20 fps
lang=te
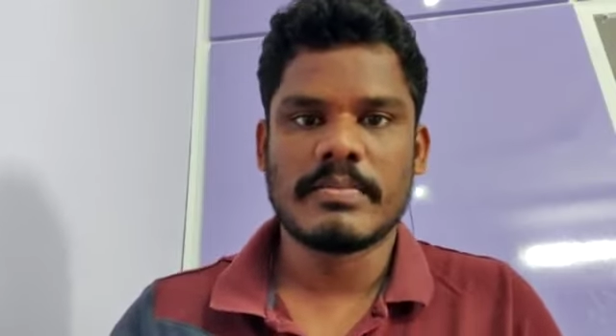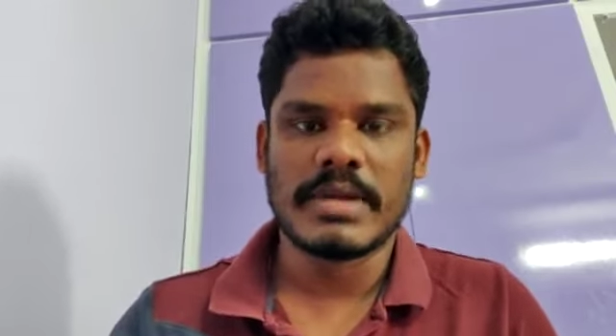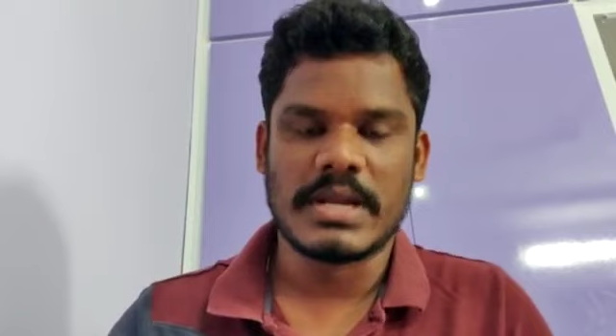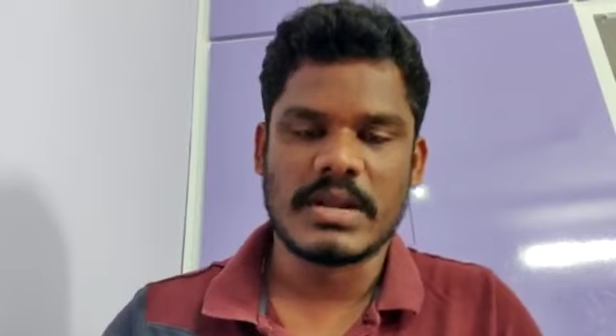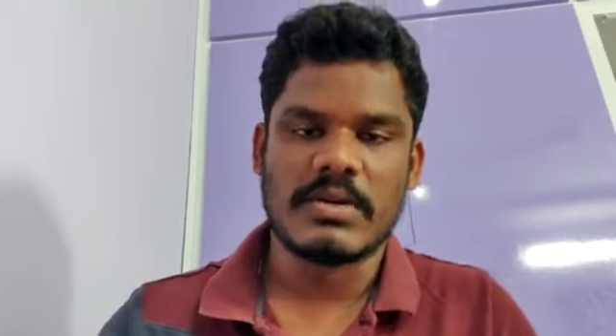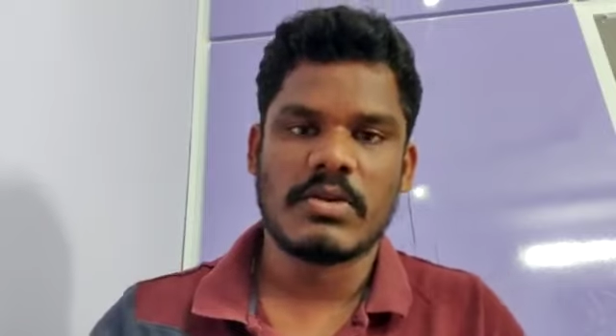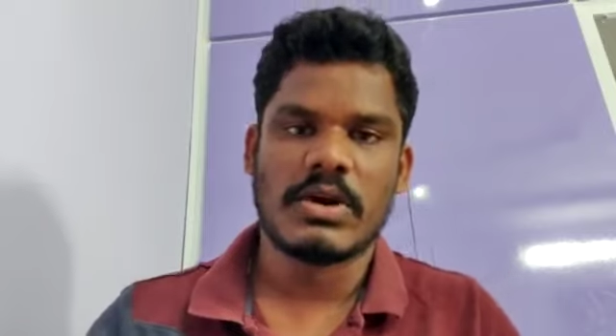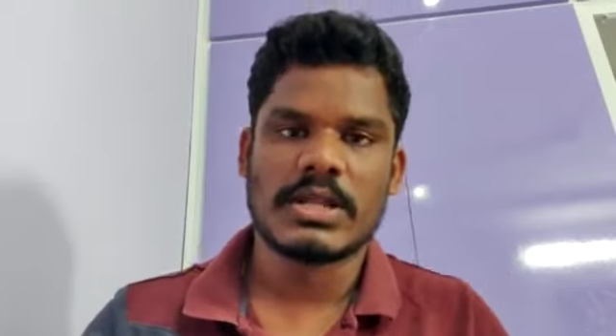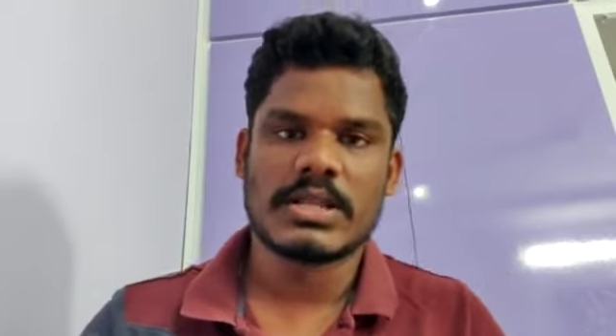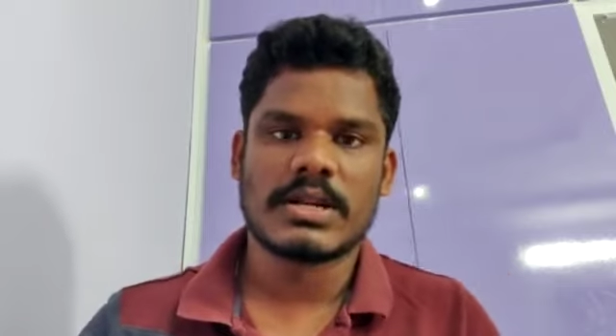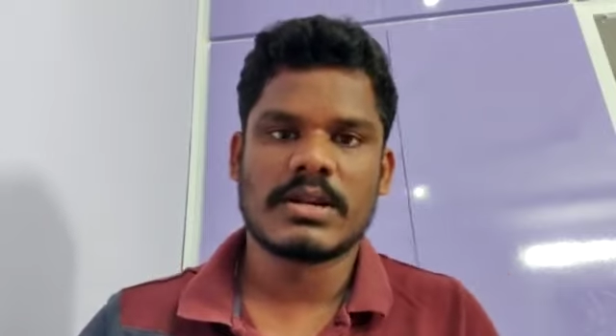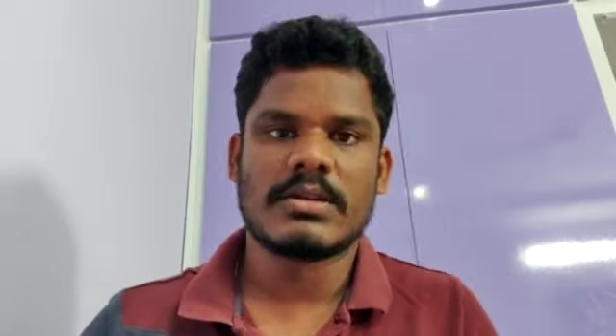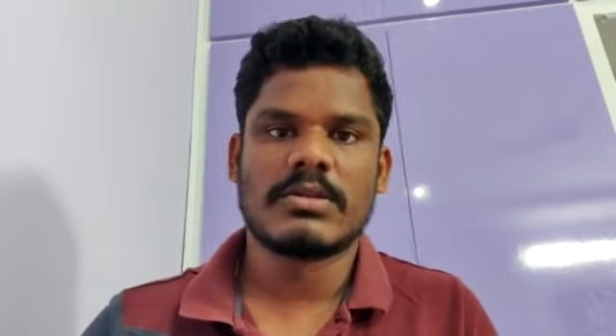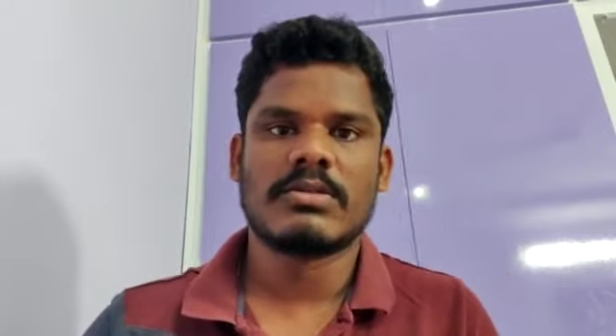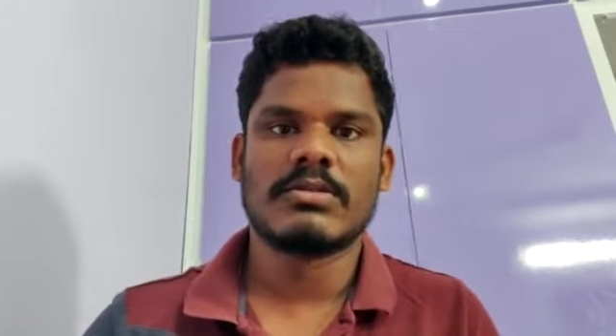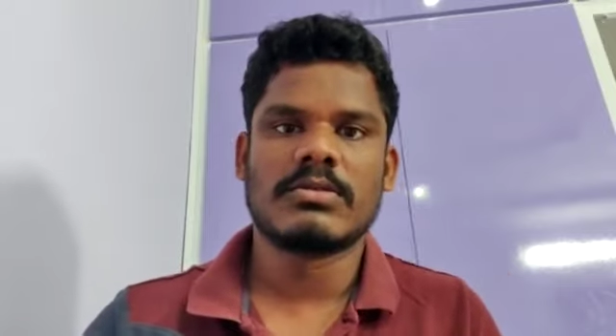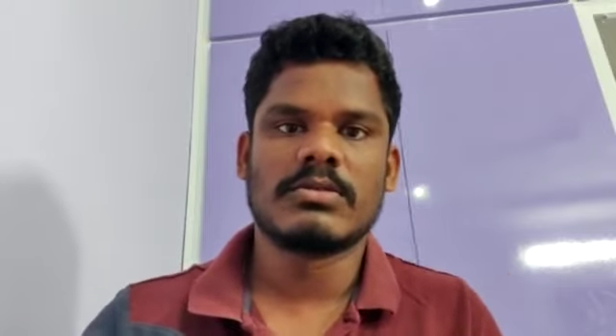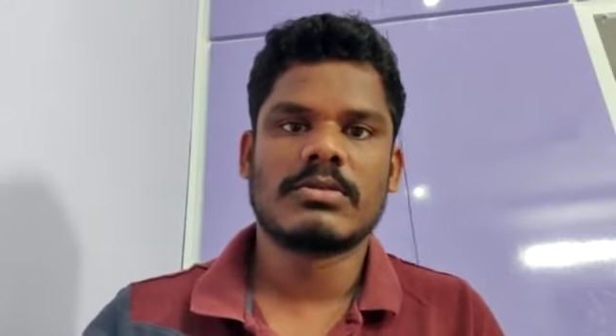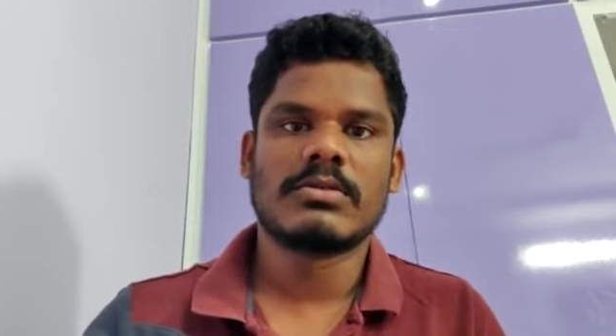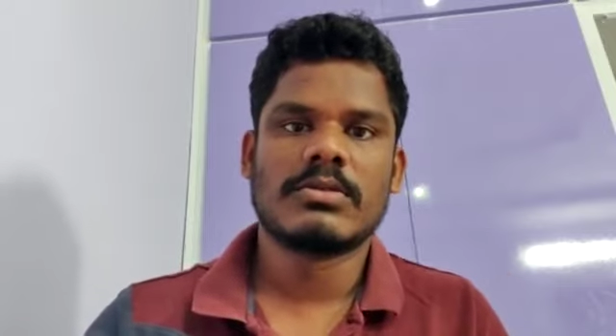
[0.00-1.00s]

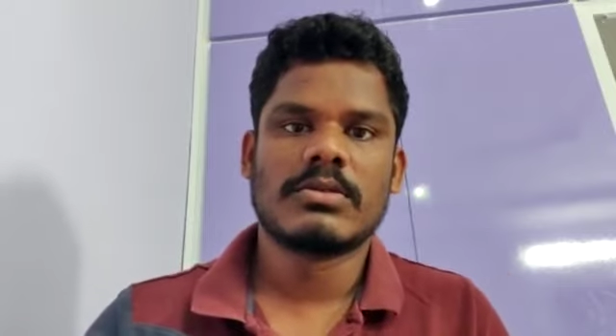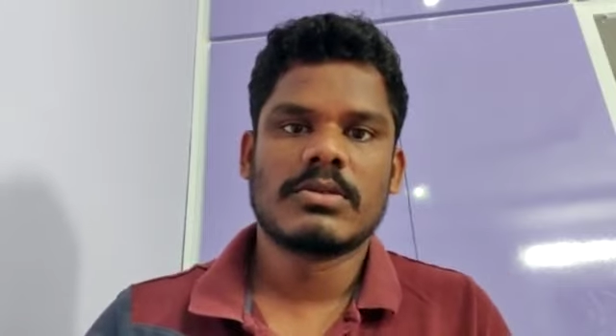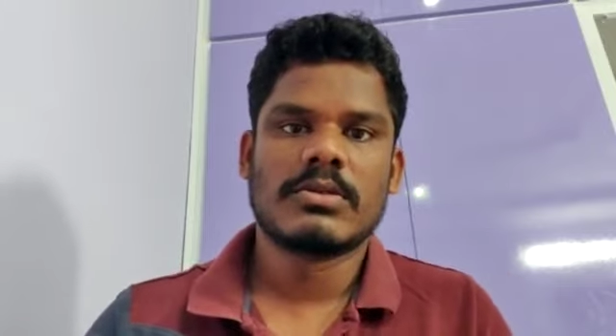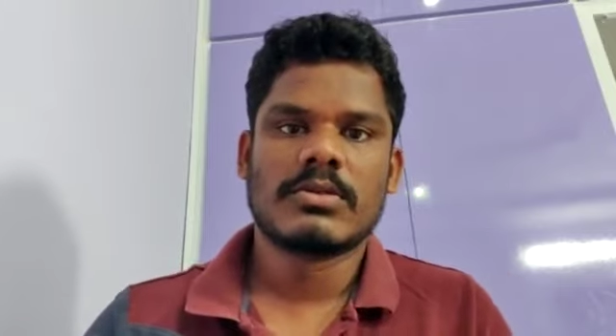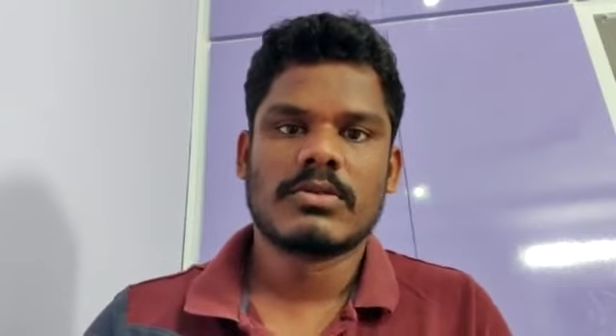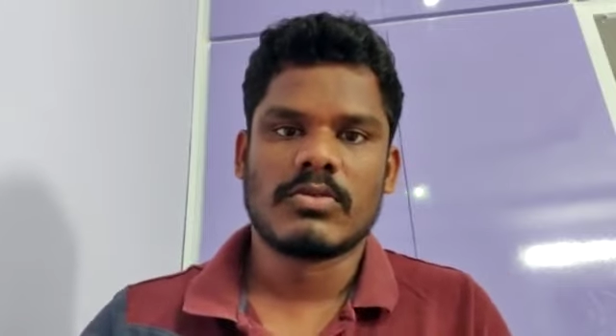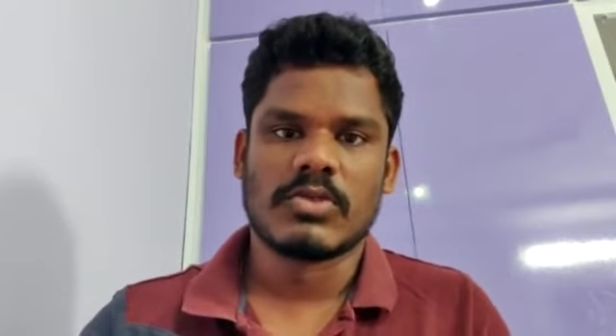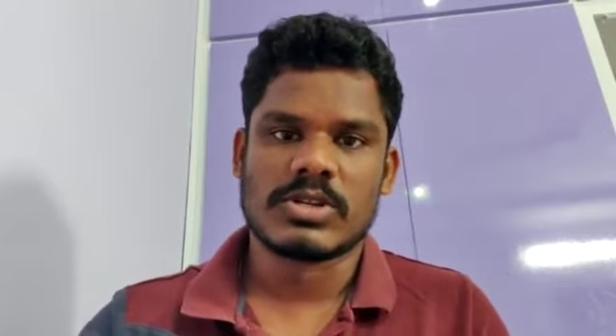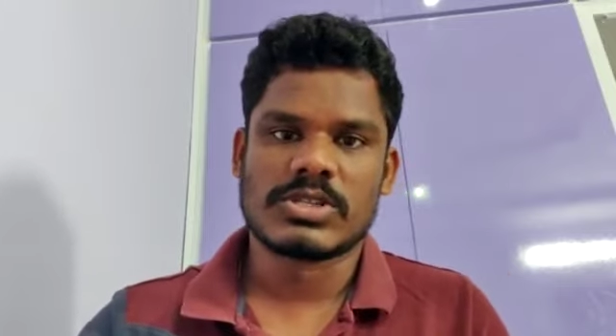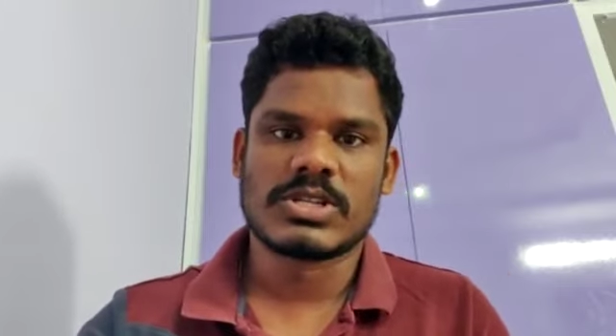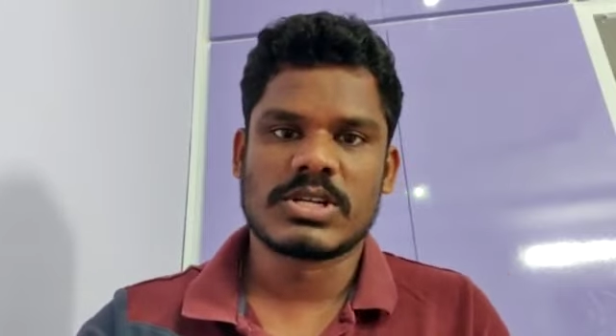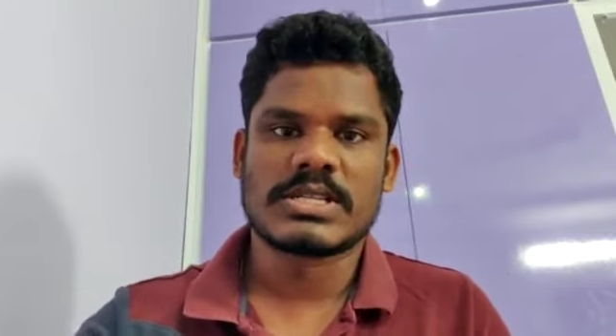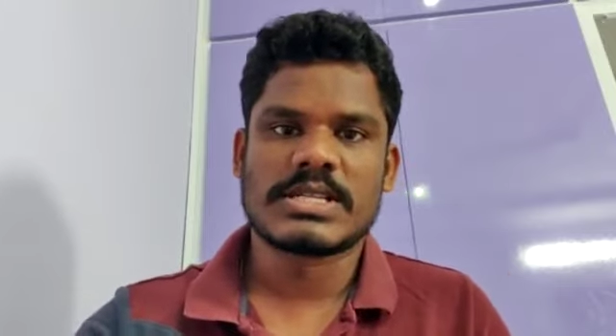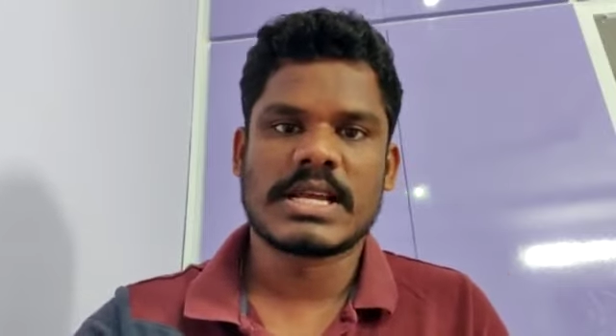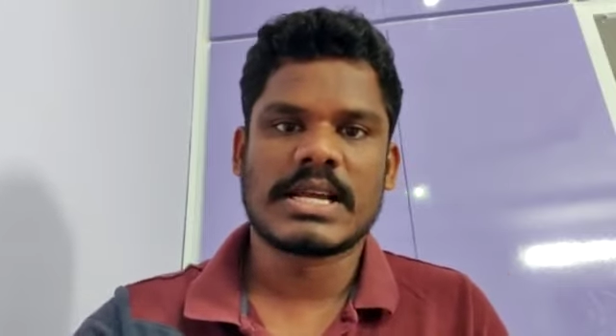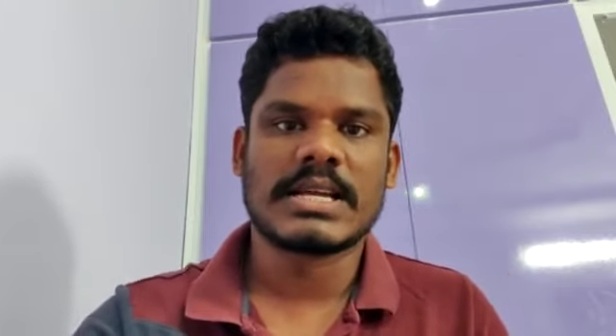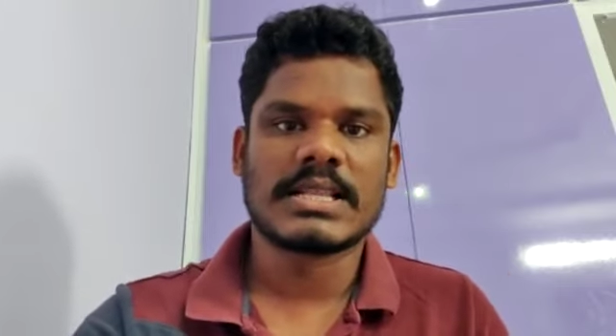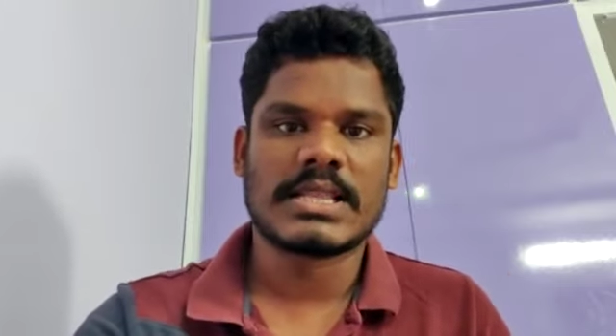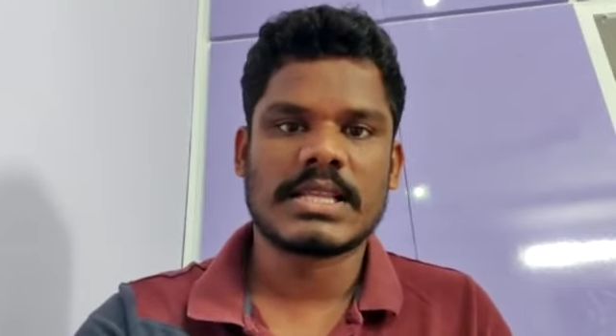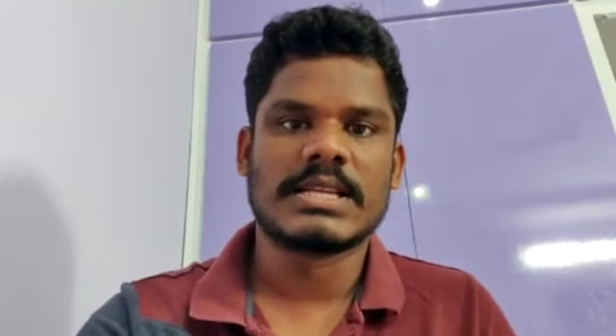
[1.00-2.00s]
భిన్నవాదనలు వస్తున్న
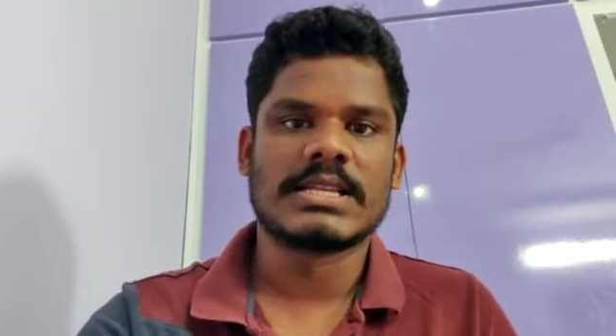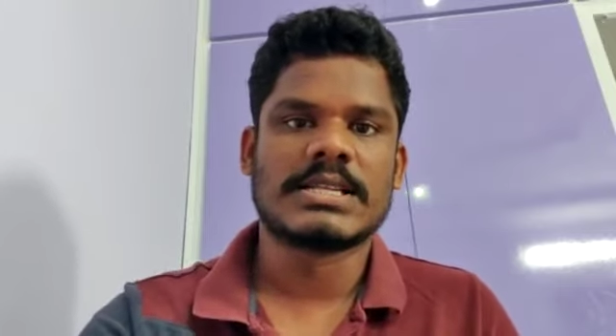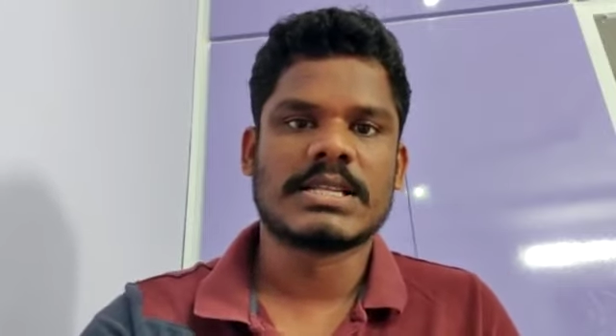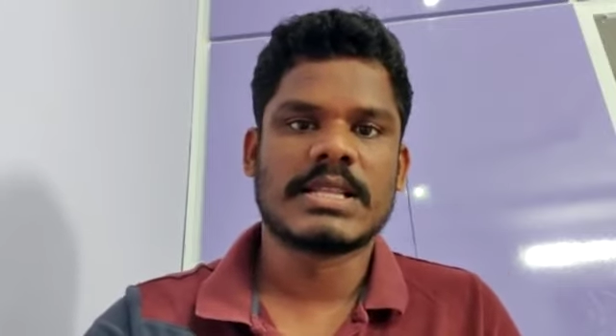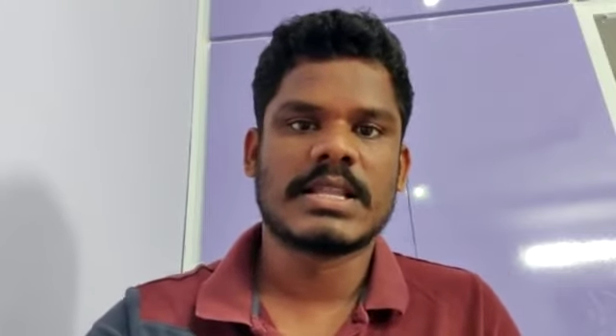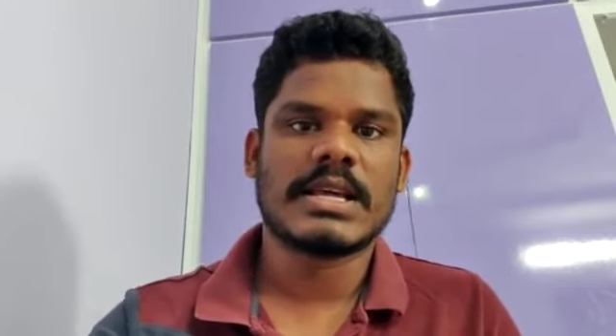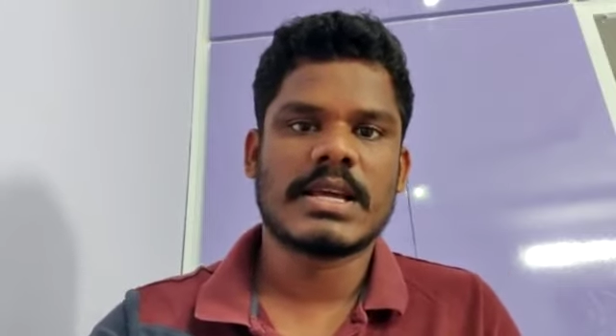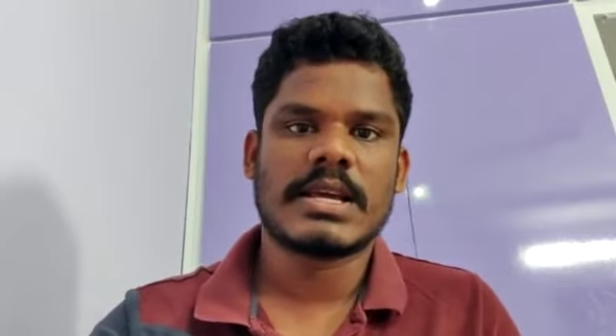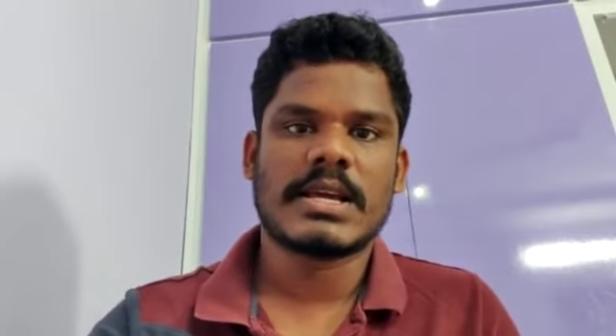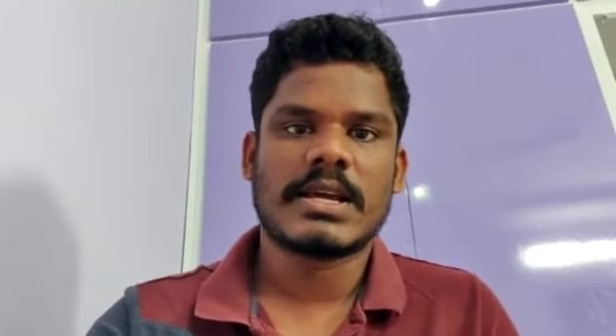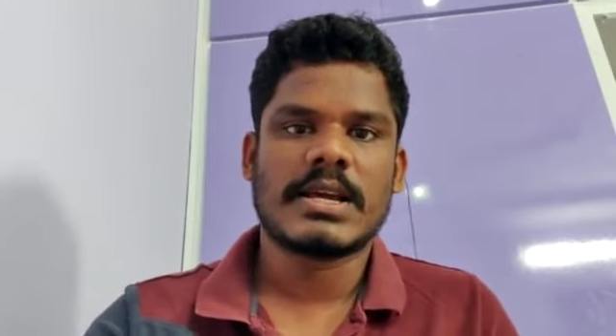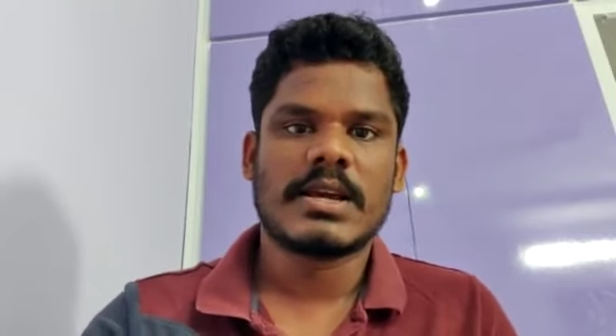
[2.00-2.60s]
సంగతి తెలిసిందే